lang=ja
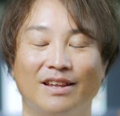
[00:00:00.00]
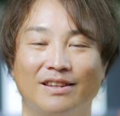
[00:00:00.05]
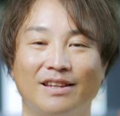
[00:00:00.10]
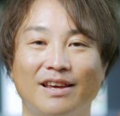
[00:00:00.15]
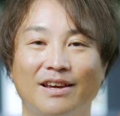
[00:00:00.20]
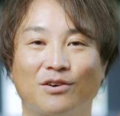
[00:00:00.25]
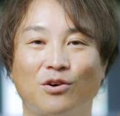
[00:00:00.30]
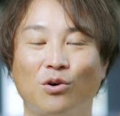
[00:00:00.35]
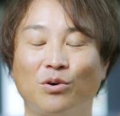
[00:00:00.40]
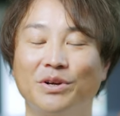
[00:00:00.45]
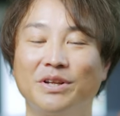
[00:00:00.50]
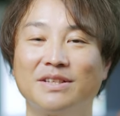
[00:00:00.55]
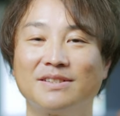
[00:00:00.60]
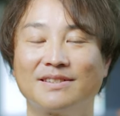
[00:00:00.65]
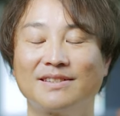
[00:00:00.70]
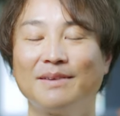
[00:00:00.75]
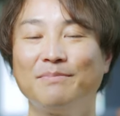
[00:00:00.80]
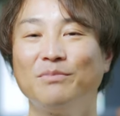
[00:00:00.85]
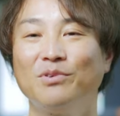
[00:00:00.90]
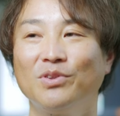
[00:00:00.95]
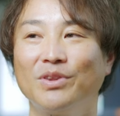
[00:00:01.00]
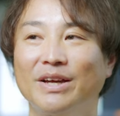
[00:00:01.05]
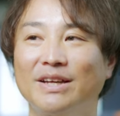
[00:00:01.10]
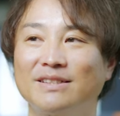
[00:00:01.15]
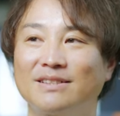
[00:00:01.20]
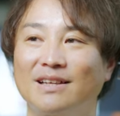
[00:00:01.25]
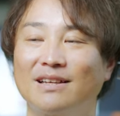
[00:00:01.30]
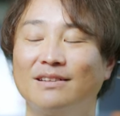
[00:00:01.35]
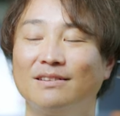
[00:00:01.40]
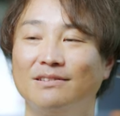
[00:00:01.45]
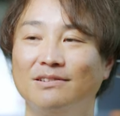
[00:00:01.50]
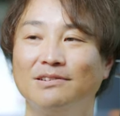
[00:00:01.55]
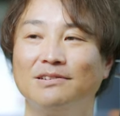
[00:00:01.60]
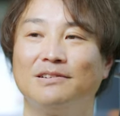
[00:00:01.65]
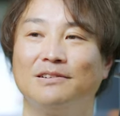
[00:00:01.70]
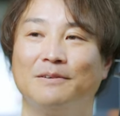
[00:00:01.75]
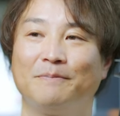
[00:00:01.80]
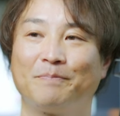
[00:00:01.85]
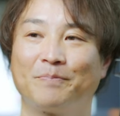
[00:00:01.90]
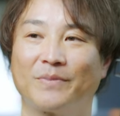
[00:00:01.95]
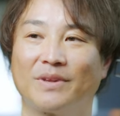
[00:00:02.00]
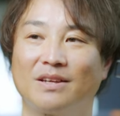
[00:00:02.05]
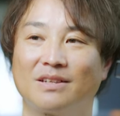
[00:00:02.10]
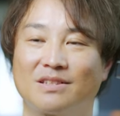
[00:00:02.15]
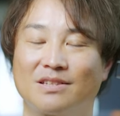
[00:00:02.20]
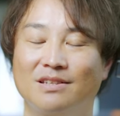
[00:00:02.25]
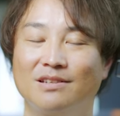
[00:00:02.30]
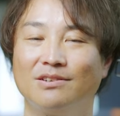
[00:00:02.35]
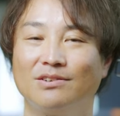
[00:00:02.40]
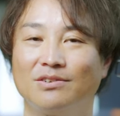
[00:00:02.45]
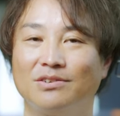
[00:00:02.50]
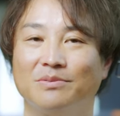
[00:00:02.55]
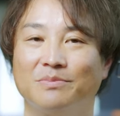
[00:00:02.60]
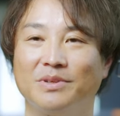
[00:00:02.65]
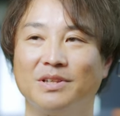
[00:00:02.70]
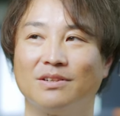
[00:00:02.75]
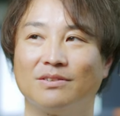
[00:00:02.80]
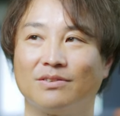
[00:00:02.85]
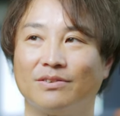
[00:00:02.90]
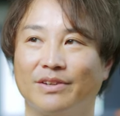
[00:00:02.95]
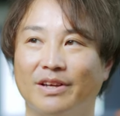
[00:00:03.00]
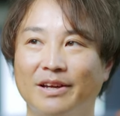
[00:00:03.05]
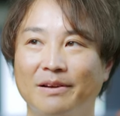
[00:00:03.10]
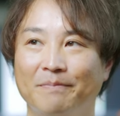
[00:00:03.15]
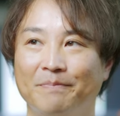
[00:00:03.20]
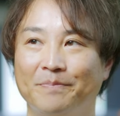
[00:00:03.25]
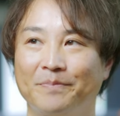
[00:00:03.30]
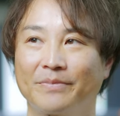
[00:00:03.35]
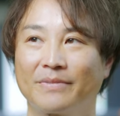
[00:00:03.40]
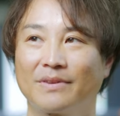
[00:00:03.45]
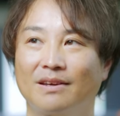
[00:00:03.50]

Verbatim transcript: で国立天文台さんの資料を見るとね